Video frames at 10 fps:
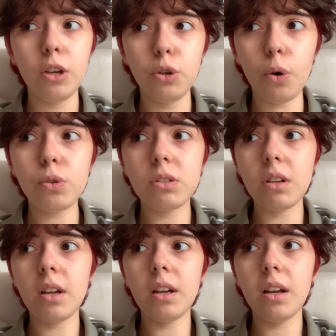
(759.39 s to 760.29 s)

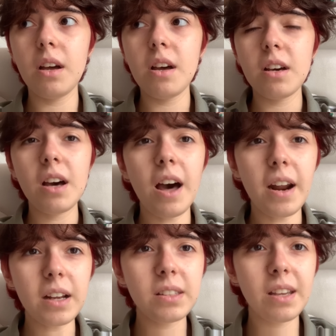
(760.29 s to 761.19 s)
yoksa
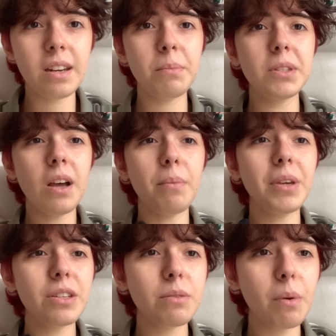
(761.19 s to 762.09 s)
karakteri mi tam
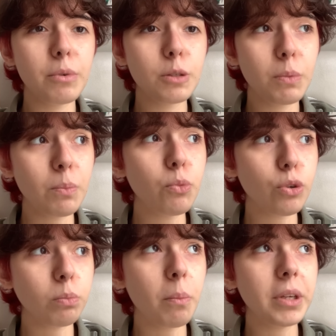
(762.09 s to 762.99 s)
yazamamış
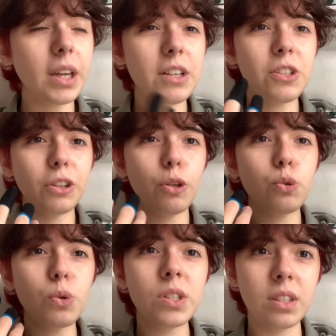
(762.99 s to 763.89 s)
bilmiyorum ama gerçekten
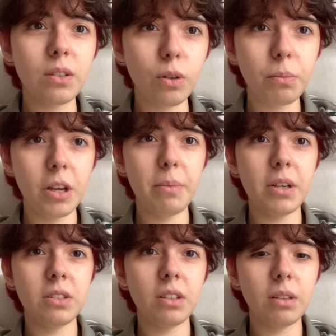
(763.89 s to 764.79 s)
çok sinir olmaya
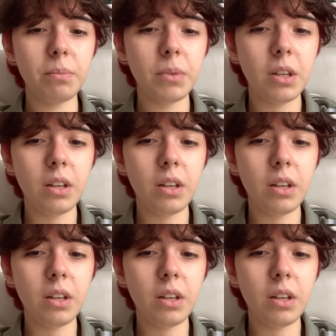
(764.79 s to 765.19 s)
başladım.